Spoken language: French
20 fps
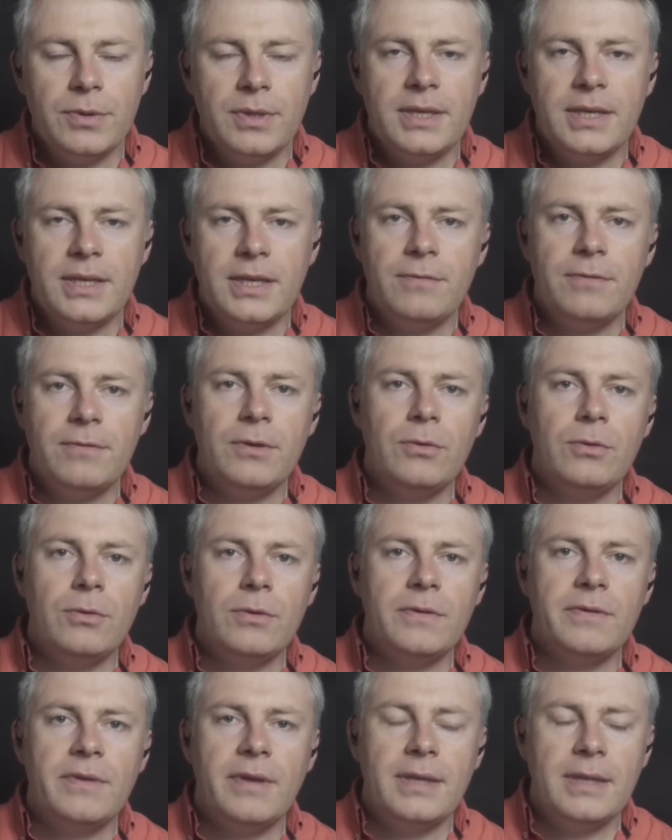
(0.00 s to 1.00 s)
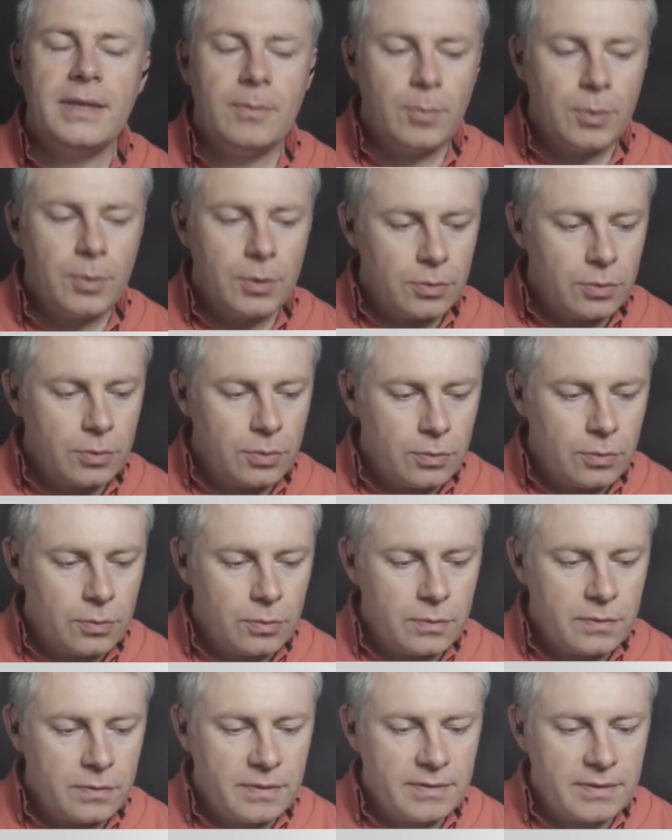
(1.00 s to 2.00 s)
des cas de figure, ça va dépendre de,
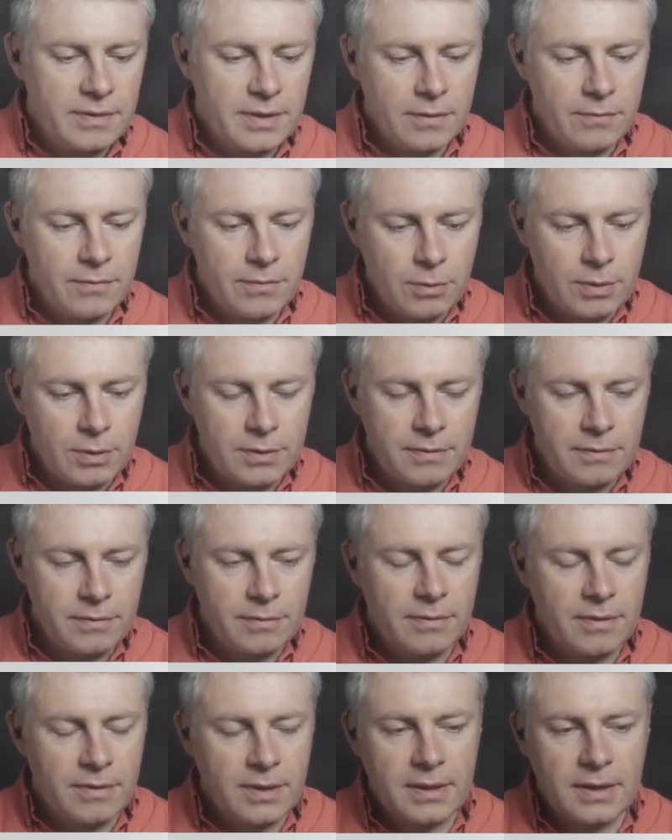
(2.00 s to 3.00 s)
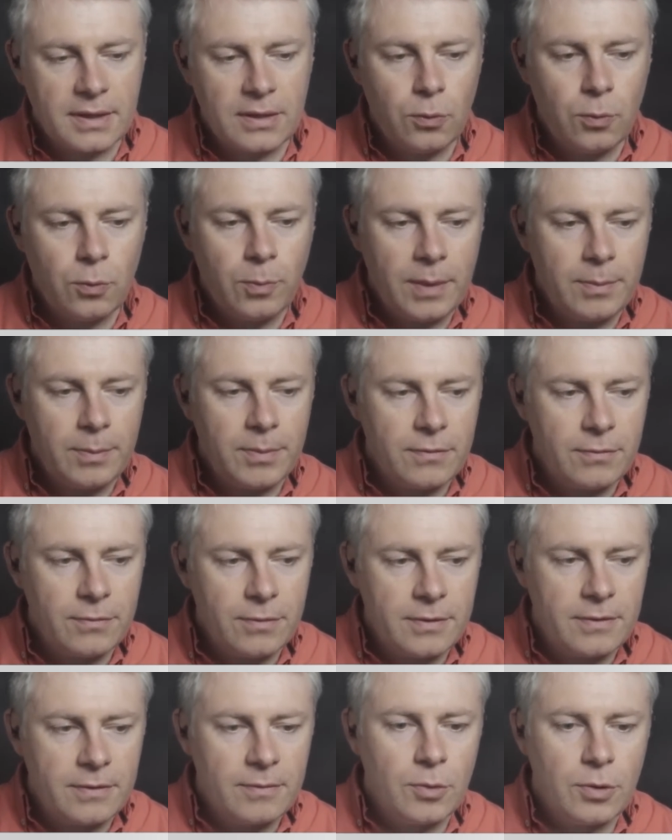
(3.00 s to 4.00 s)
si c'est un vélo assistance très ou Mais
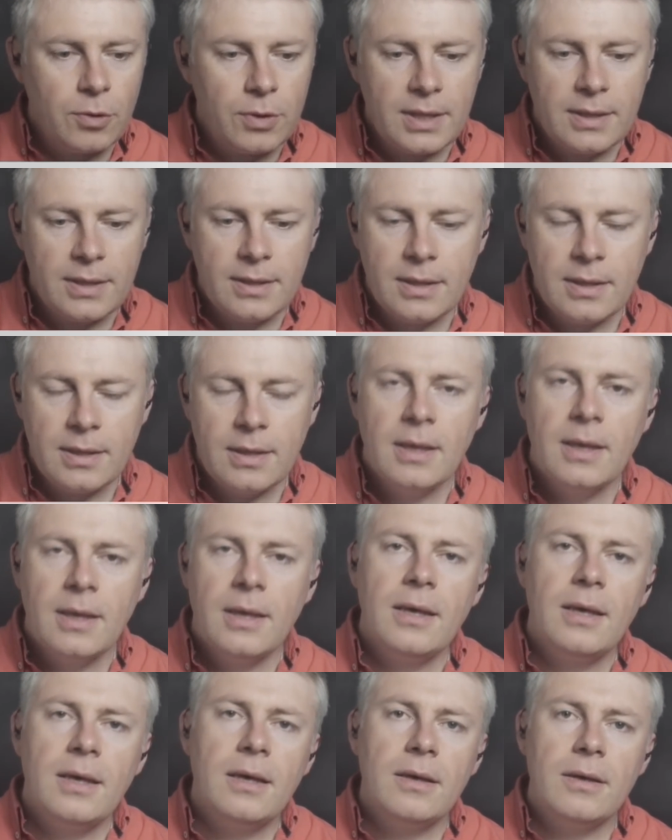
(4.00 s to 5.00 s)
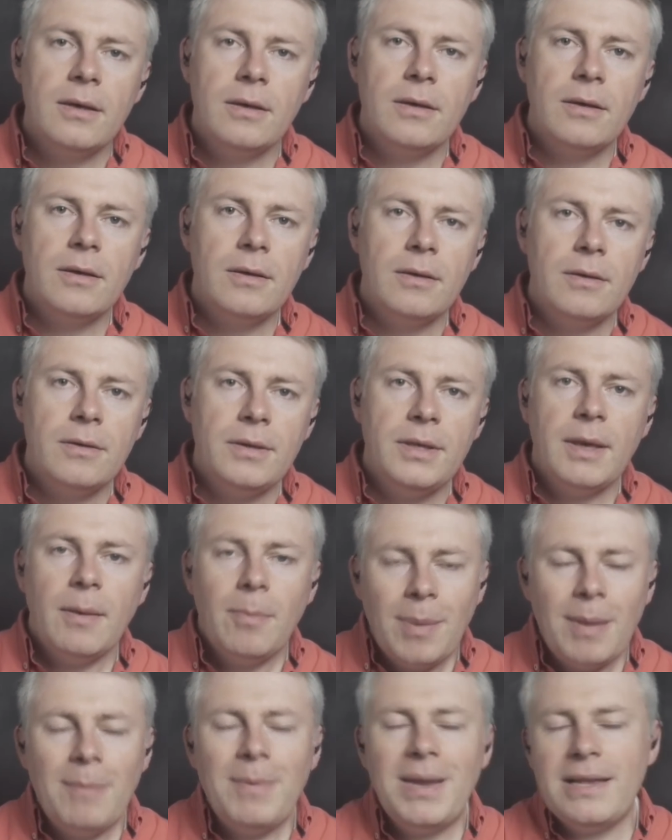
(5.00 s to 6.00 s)
effectivement, il y a des... Il y a
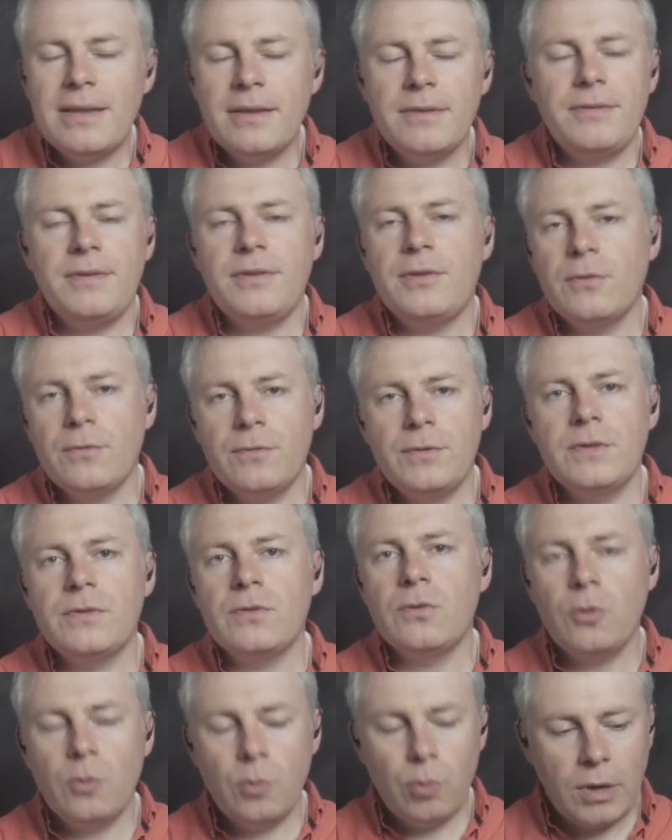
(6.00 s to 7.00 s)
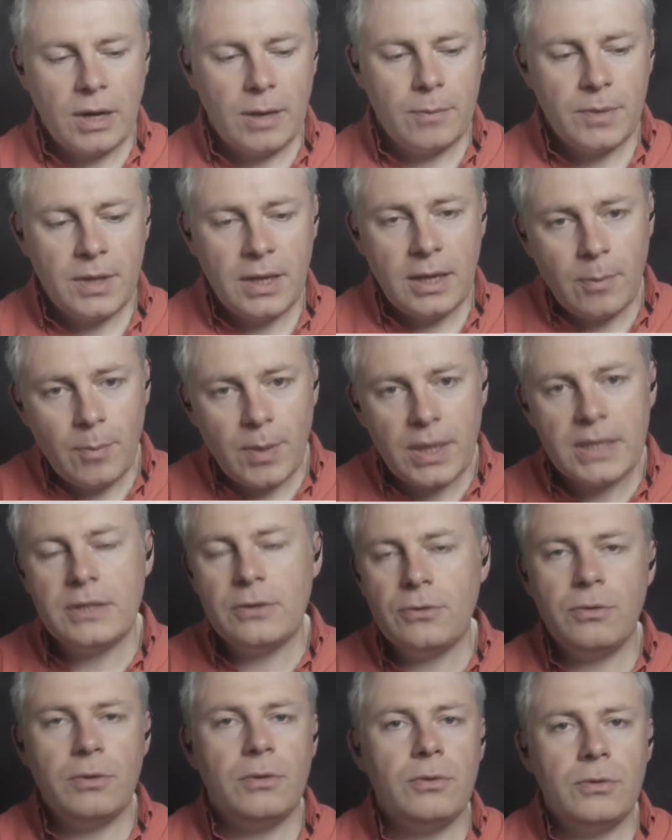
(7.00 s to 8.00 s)
pas mal d'incitants fiscaux pour amener les
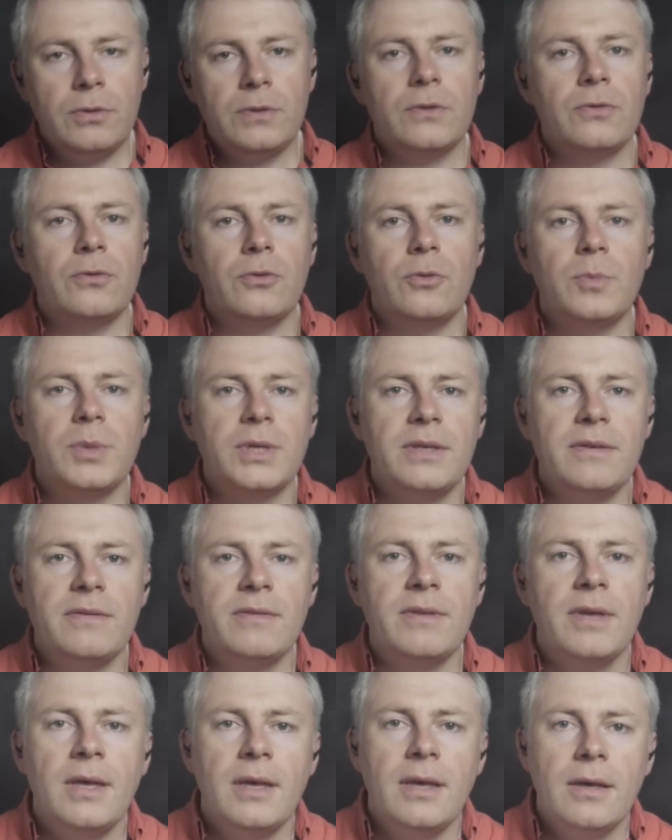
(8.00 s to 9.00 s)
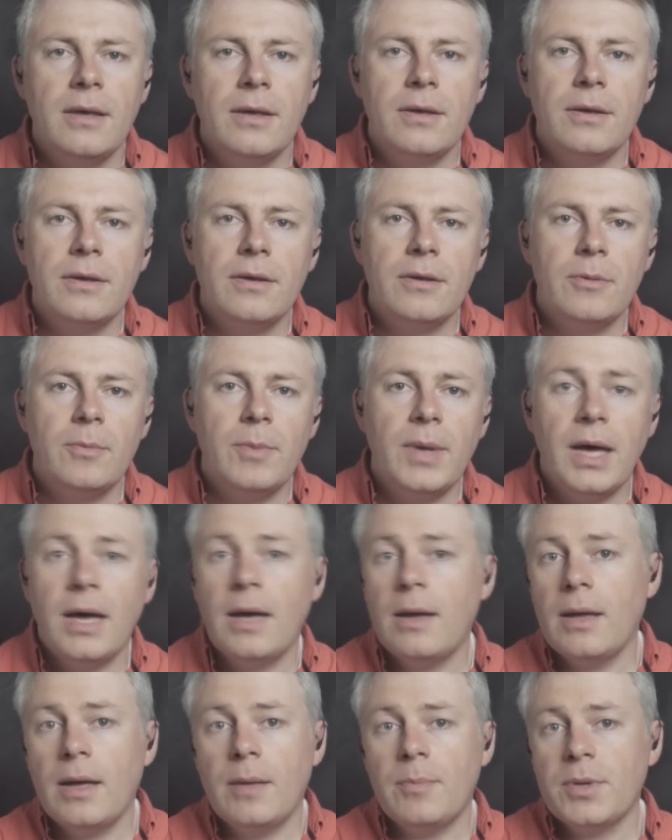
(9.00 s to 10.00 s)
particuliers, les entreprises
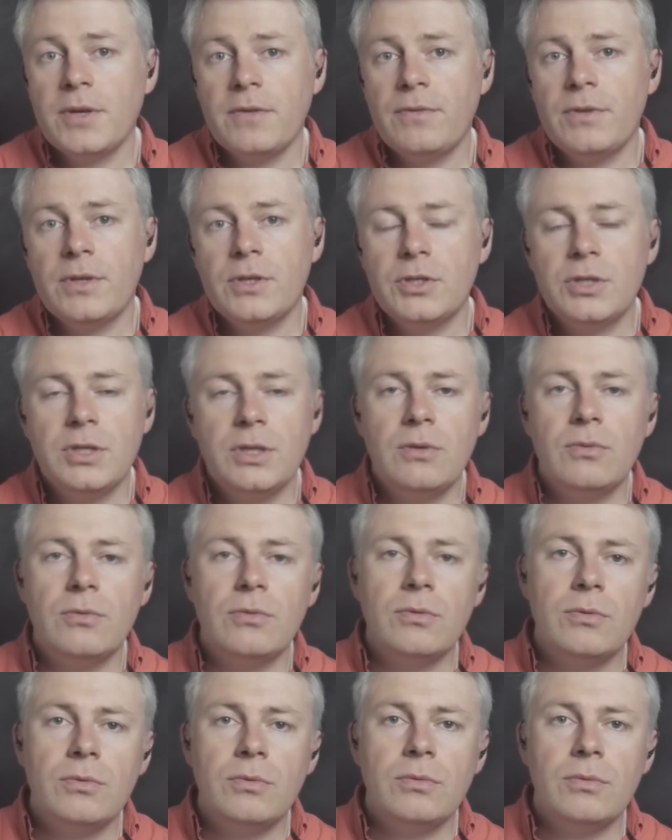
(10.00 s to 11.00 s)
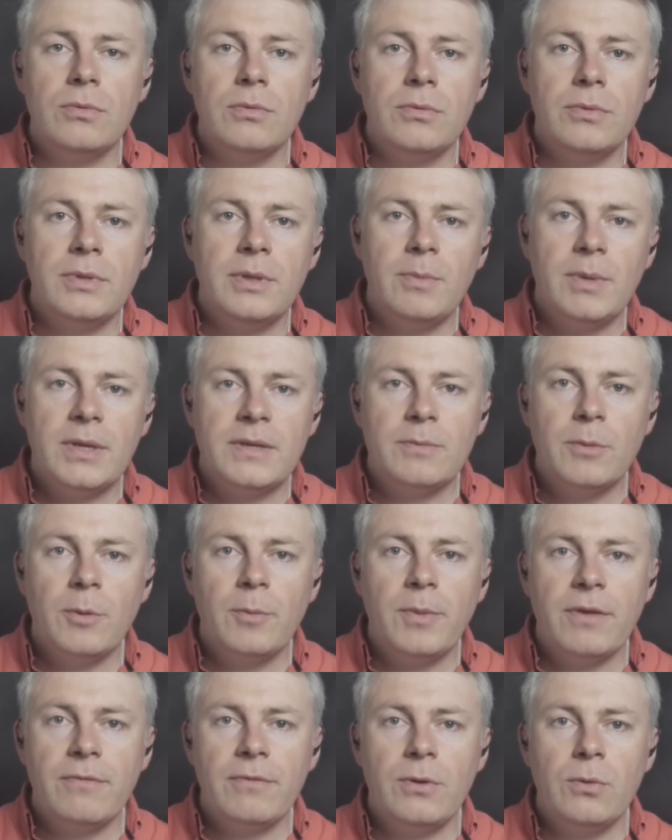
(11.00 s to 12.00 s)
bah, à privilégier le
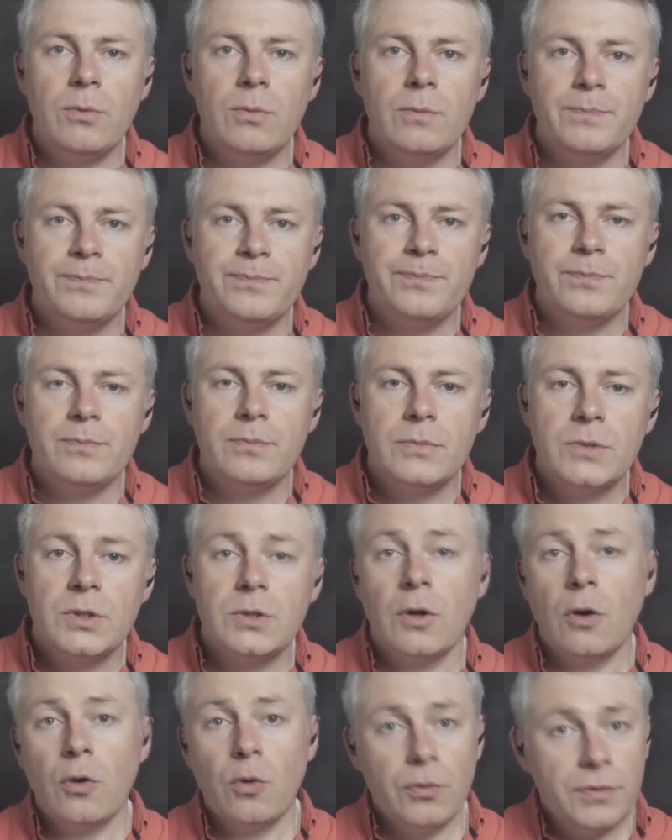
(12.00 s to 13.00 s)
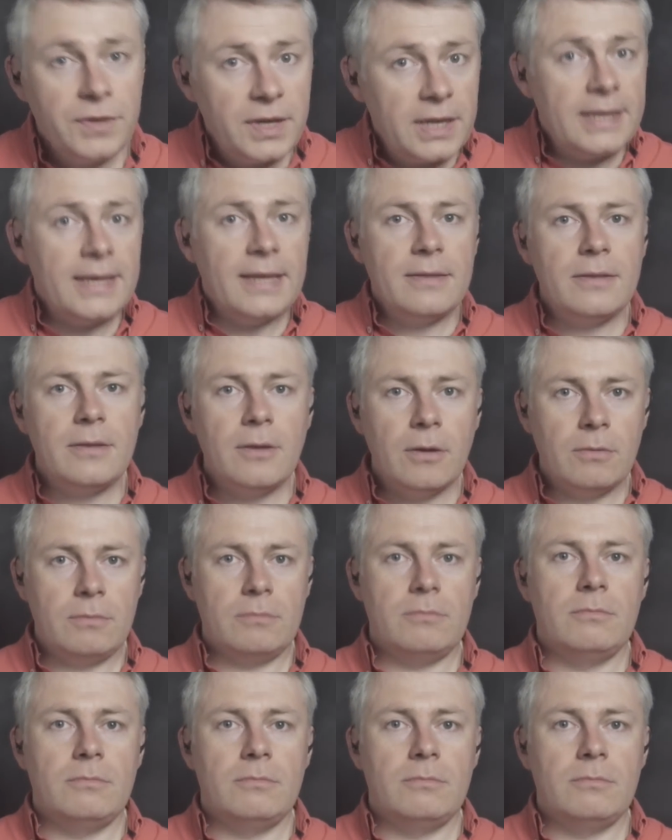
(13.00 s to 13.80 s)
déplacement par vélo. Mm. Sans compter le gain de temps.